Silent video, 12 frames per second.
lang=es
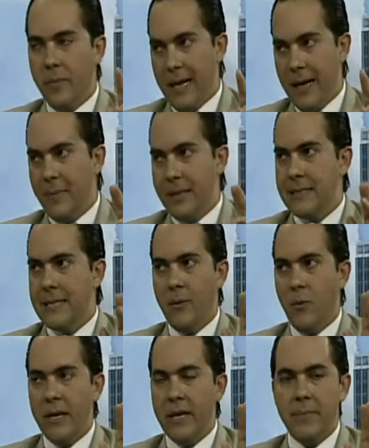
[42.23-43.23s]
él pensaba
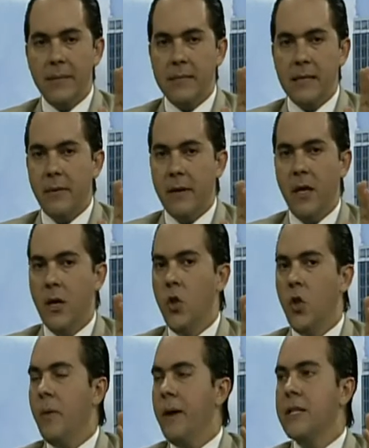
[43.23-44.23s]
o ella pensaba
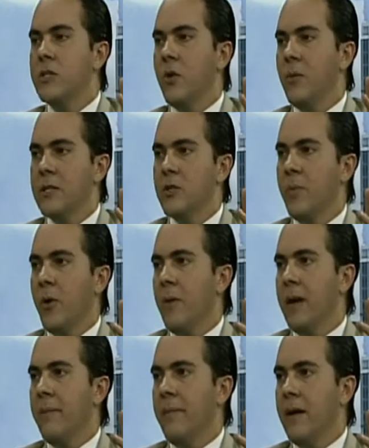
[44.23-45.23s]
no va a resolver su
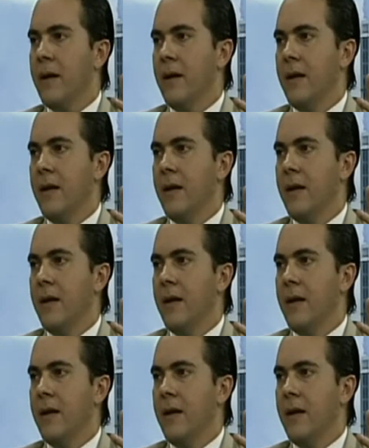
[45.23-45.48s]
problema.